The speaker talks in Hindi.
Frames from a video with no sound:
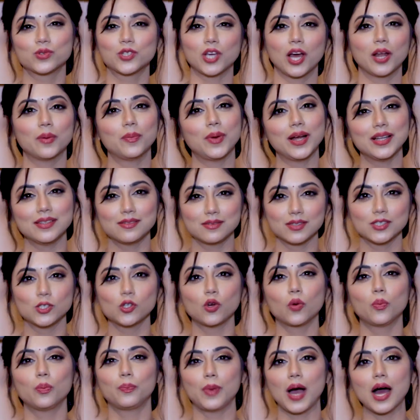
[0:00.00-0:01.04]
शरबत
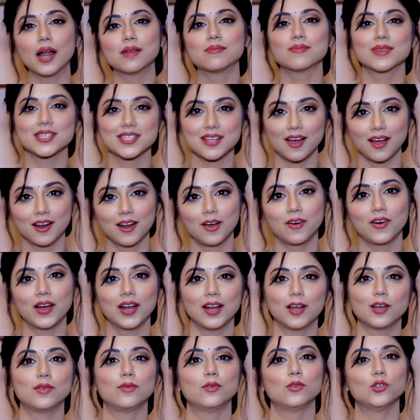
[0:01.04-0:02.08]
जो पान मसाला
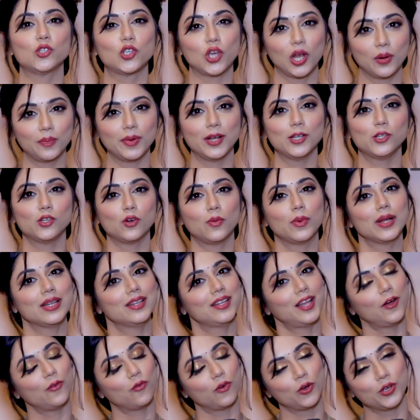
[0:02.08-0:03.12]
वाला वो शरबत जो
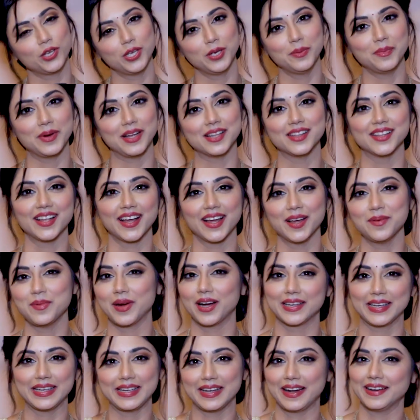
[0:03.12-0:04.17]
बनता है वही बनता है
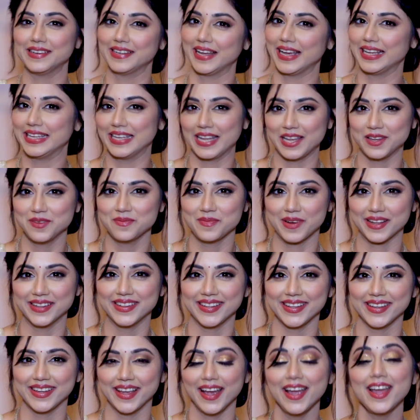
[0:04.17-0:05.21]
बाकी ठंडाई नहीं
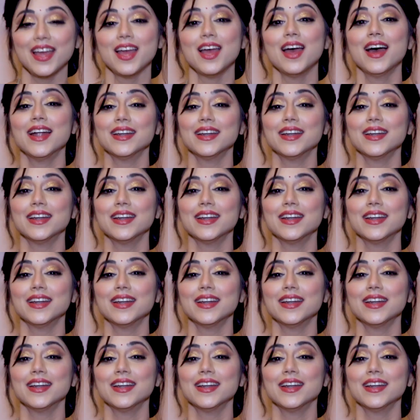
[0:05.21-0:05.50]
बनती है